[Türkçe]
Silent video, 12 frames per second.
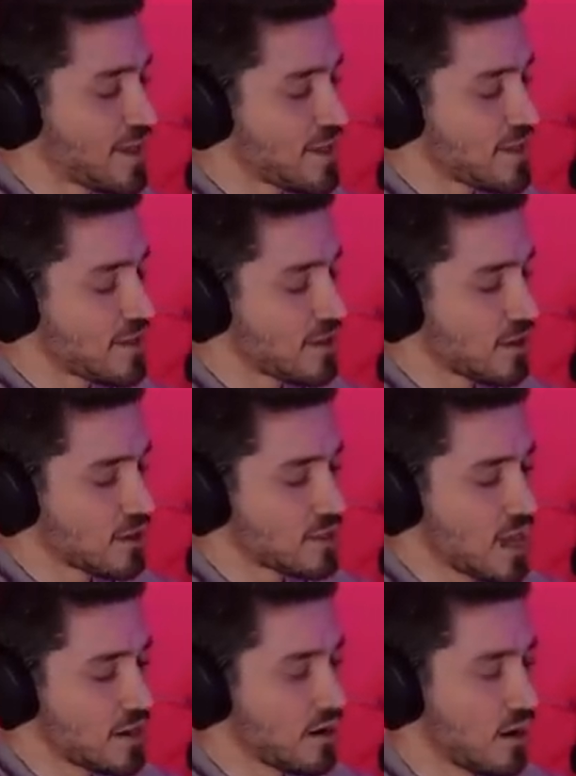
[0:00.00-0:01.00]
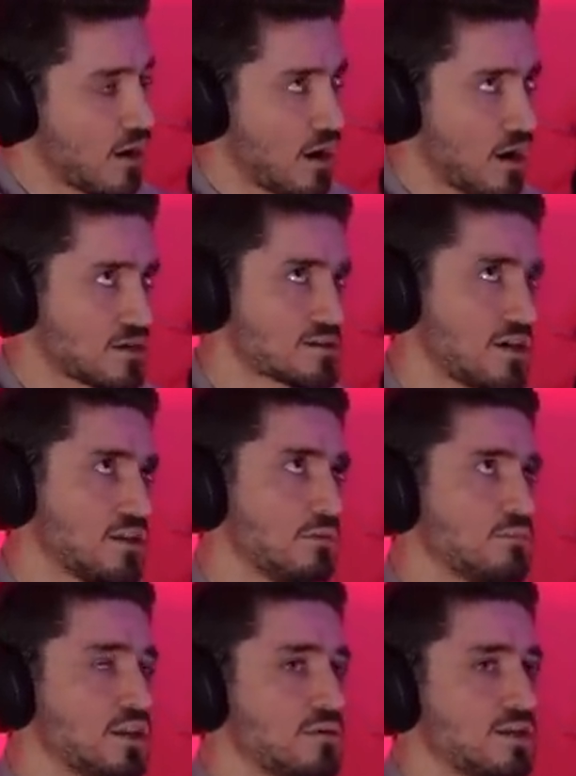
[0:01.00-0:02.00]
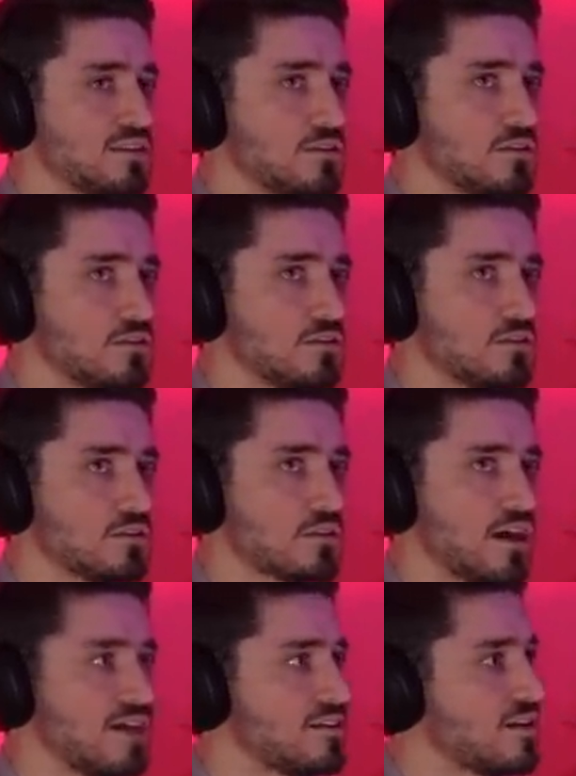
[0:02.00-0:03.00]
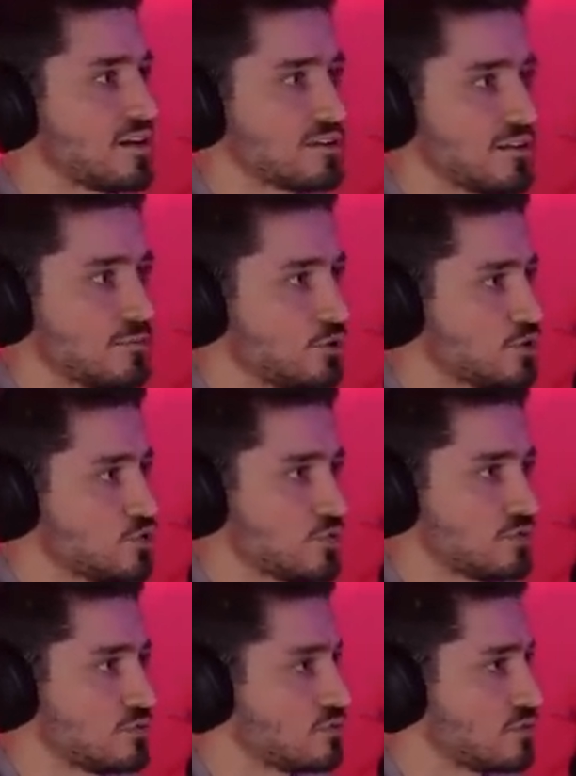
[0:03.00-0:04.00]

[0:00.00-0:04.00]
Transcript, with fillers: ee, yani ağır sağlamda ben her ne kadar böyle çok